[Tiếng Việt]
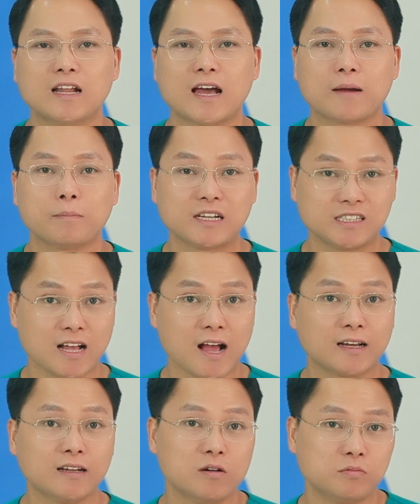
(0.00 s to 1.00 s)
là bạch
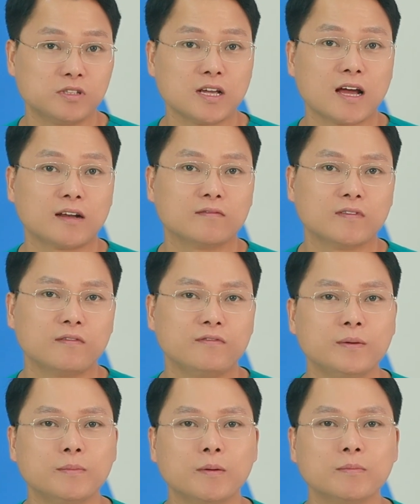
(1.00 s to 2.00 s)
sản, hồng sản và
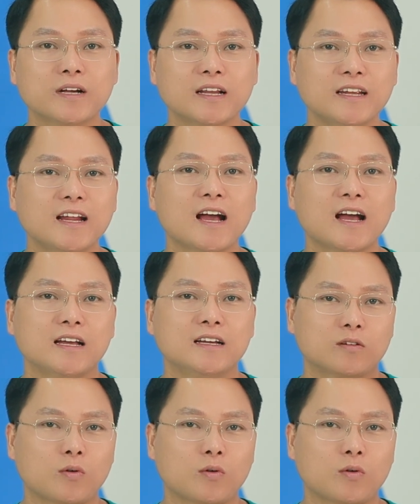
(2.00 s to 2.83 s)
viêm nấm candida